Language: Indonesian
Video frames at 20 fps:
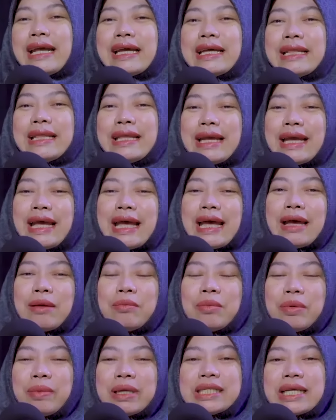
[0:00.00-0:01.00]
ketika
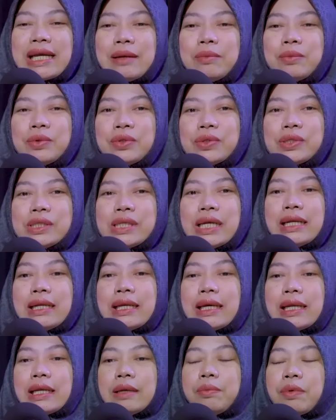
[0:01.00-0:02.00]
membacakan putusan
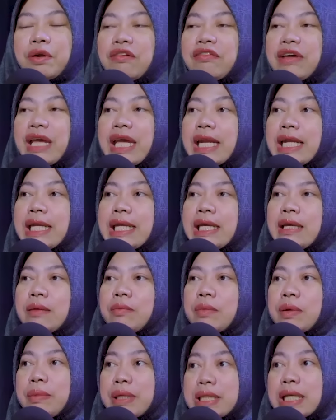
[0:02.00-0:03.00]
dari Prof Eni
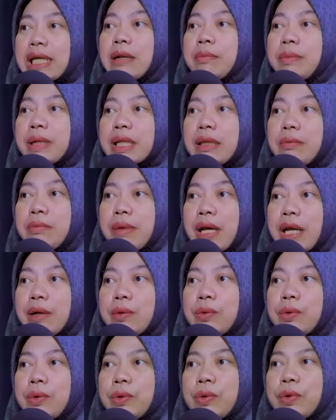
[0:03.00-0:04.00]
membacakan pertimbangan
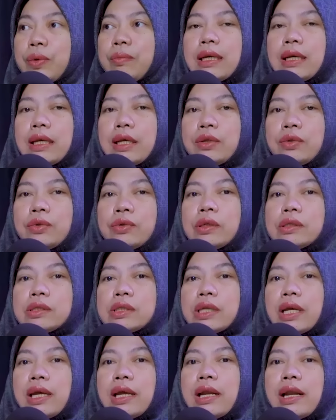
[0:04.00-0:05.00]
hukum, itu
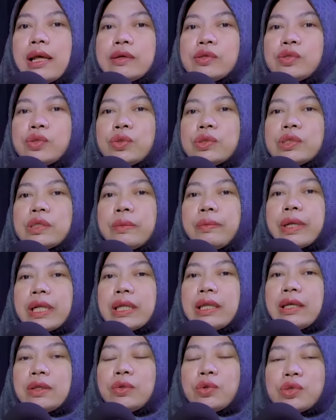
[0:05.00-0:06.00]
saya langsung
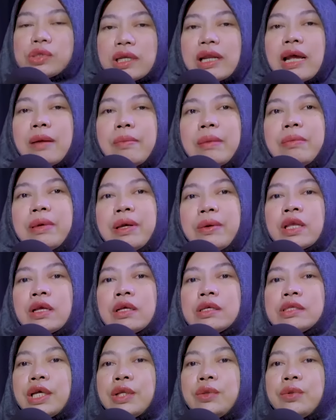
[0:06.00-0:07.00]
seperti terus terang Pak BW,
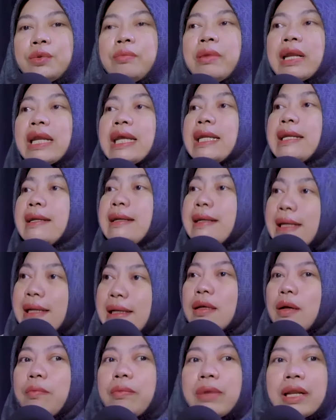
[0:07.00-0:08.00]
saya tuh merindu
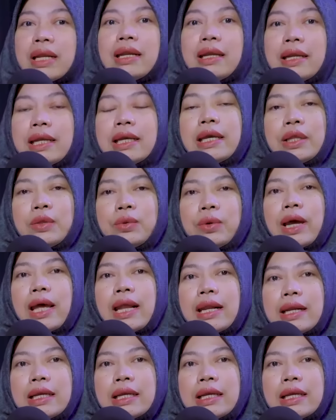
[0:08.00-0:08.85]
merinding. Merindingnya itu karena